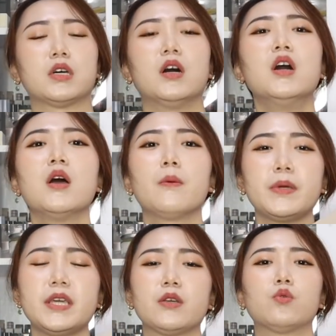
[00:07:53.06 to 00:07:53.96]
的
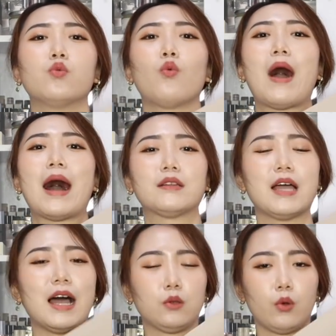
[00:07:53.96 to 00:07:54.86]
屁股啊、
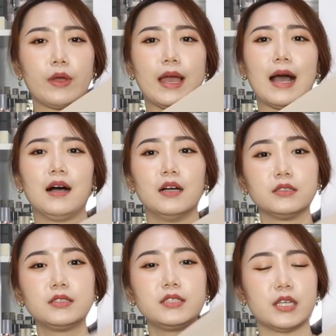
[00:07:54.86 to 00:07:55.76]
大腿啊
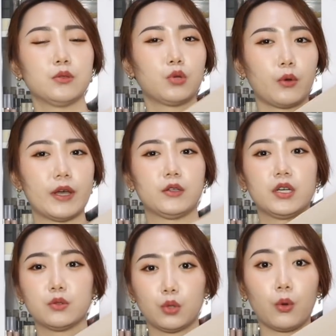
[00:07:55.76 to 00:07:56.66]
很显腿
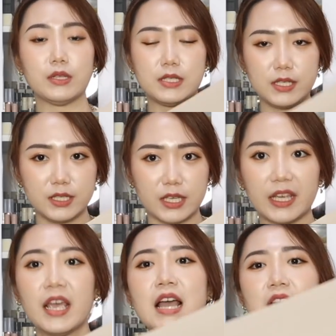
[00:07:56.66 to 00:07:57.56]
跟臀
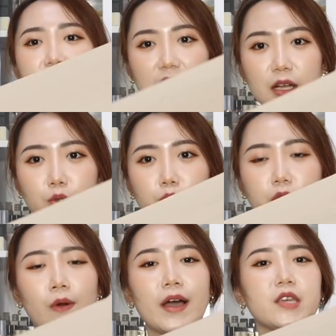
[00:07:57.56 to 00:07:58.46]
型。长度
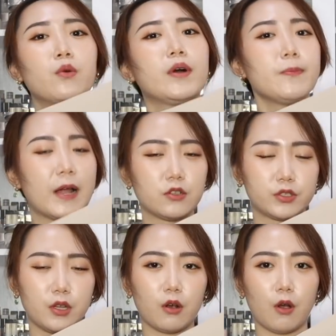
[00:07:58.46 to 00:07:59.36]
的话，以我一百六
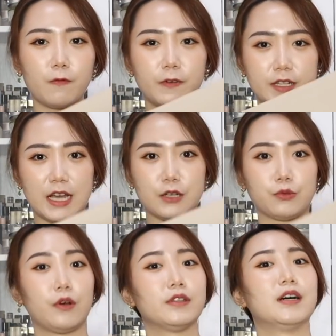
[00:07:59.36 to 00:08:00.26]
十六公分来
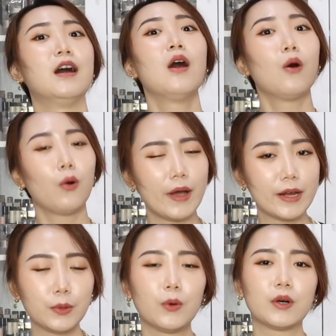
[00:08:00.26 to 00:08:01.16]
说呢。
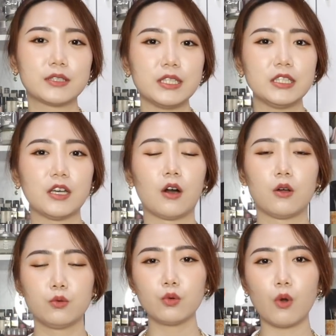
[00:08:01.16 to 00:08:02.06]
会落地
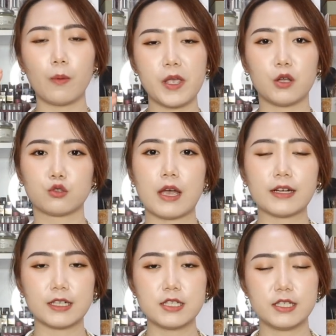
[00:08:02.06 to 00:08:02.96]
哦，如果没有
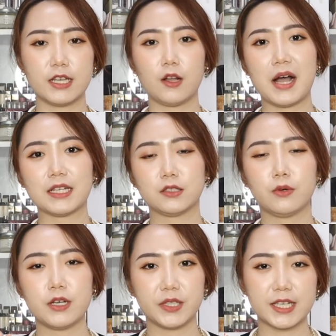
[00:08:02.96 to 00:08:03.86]
穿跟鞋的话，是
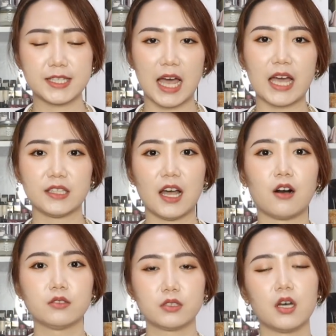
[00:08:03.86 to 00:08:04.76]
会有点踩
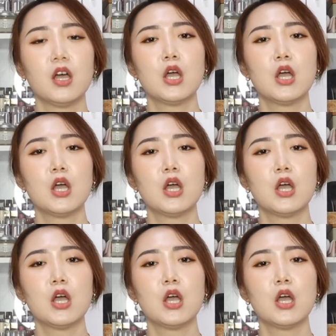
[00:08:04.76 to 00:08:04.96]
到的。